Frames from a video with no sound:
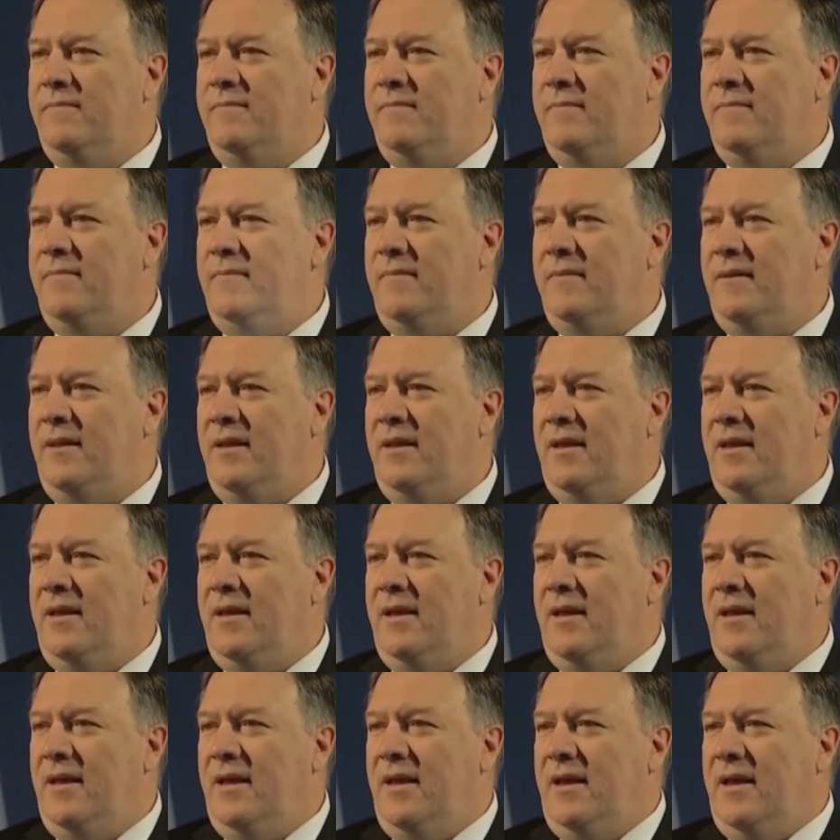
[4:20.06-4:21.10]
Ngoại
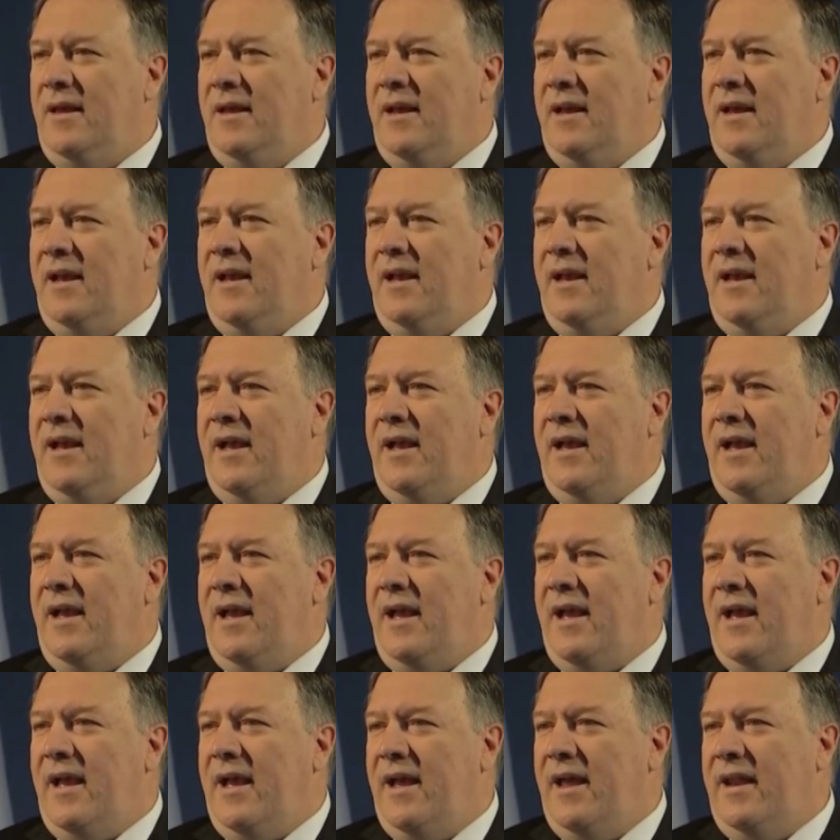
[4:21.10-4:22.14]
trưởng Pompeo không
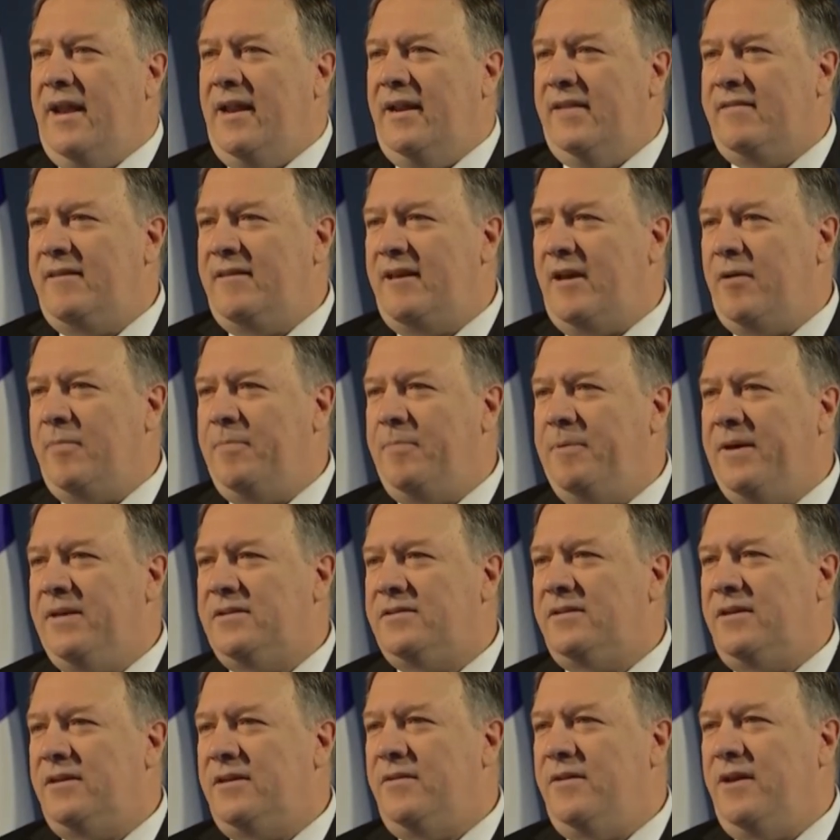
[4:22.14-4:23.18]
hề nhắc đến vai
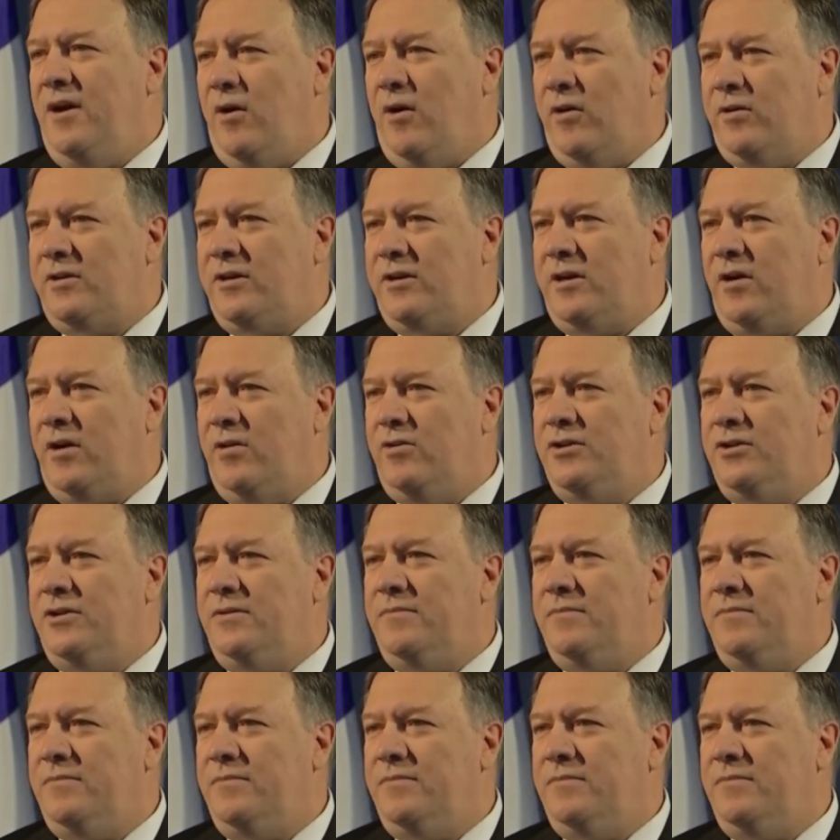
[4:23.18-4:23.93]
trò của con người